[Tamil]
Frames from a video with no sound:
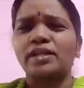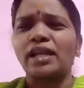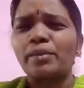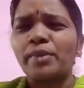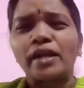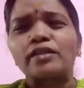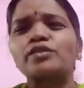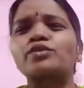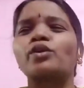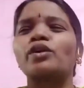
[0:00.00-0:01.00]
நிலைமை
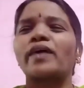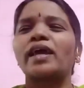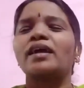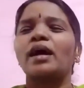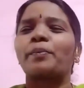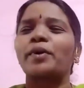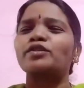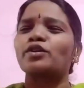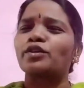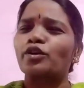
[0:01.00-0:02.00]
எடுத்து சொல்லுவேன்
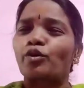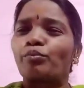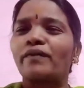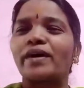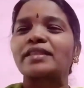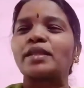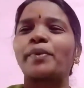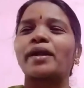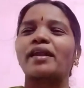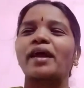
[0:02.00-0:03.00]
அப்படின்னு சொல்லிட்டு ரொம்ப
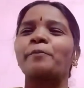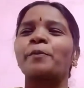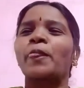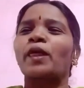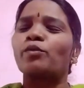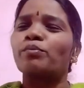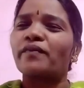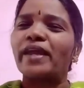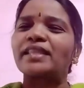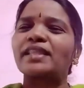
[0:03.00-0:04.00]
வருத்தப்படுறான் ரொம்ப
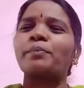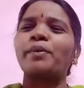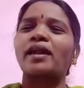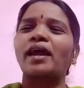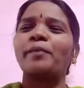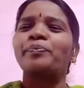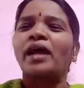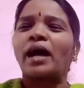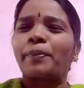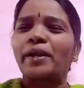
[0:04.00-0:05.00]
வேதனைப்படுறான்
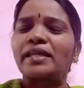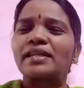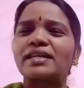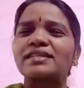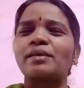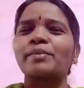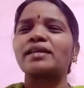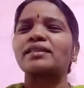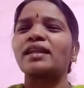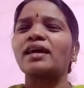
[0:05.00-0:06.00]
அப்படி இருக்கிற
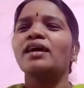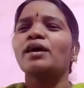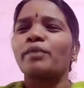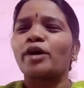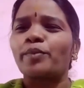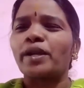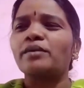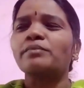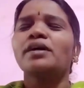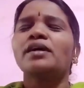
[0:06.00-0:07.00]
சமயத்துல
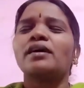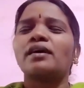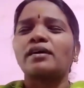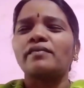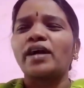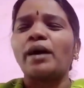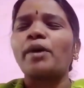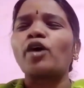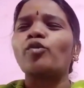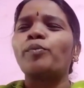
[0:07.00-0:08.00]
மறுபடியும் இவங்க
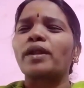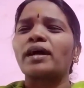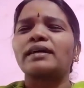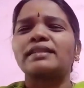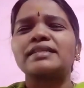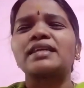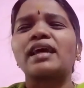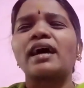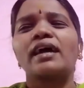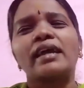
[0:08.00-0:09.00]
அம்மா கூப்பிடுறாங்க
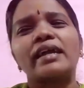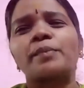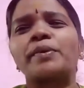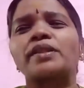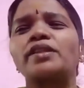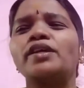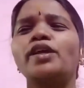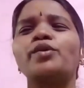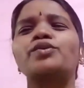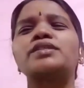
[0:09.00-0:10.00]
தீஷனா எதை பத்தியும் நீ
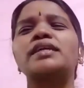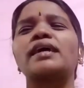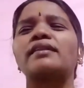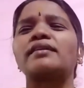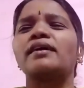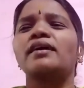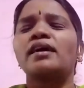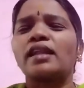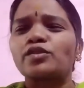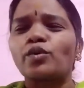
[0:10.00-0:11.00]
யோசிக்காத
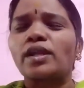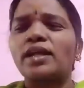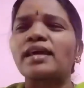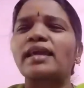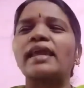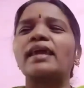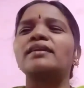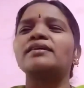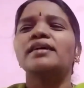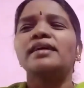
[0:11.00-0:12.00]
நான் சொல்றத
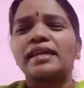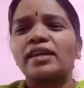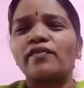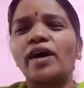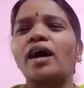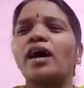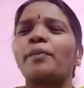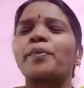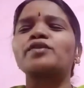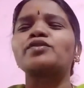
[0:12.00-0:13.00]
கேளு இங்க வா
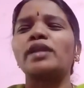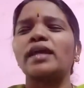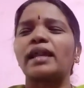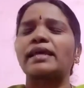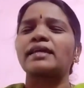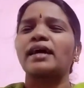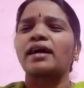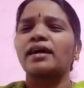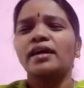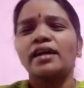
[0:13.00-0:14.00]
அப்படின்னு சொல்லி அடைக்கிறாங்க